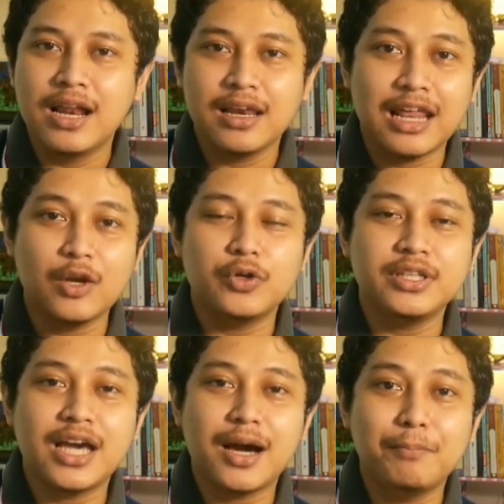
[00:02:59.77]
lalu
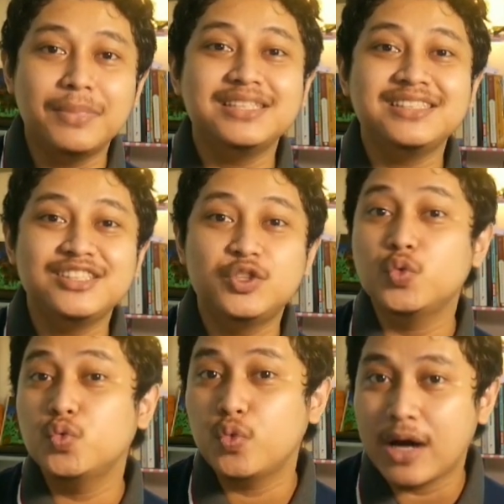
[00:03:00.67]
ia
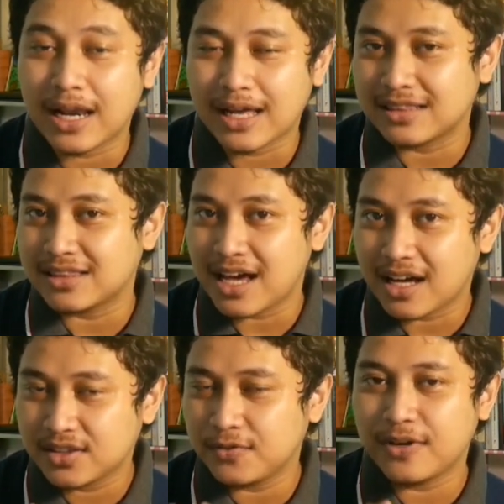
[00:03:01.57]
menjual kata
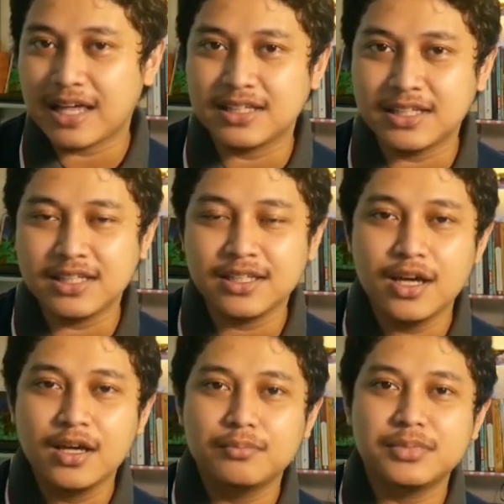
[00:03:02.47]
aktif lagi
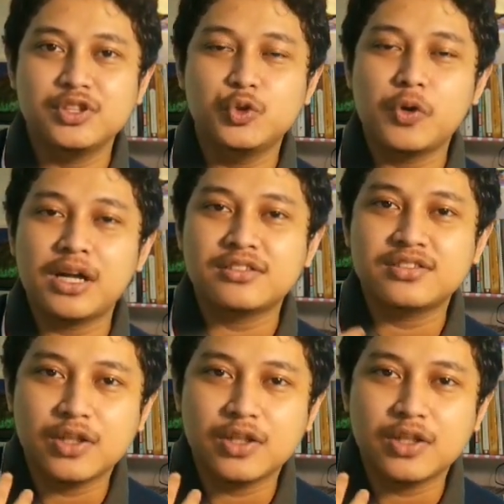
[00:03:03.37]
menjual